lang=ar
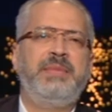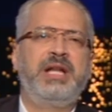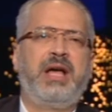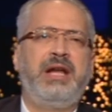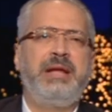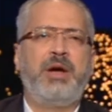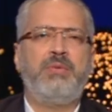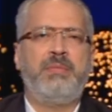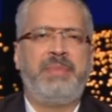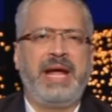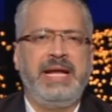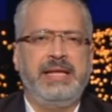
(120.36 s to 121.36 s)
من قريب أو
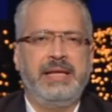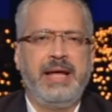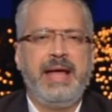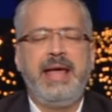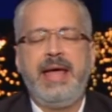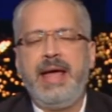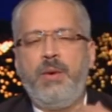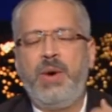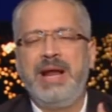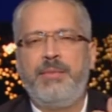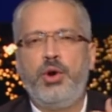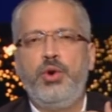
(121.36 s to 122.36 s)
من بعيد
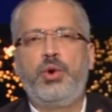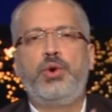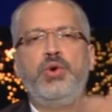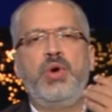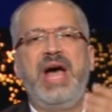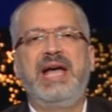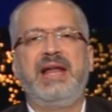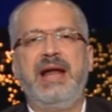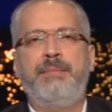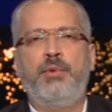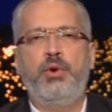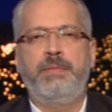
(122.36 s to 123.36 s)
وأنا بقول لكم أنه آخر
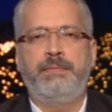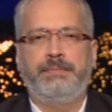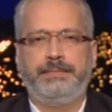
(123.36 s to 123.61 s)
همهم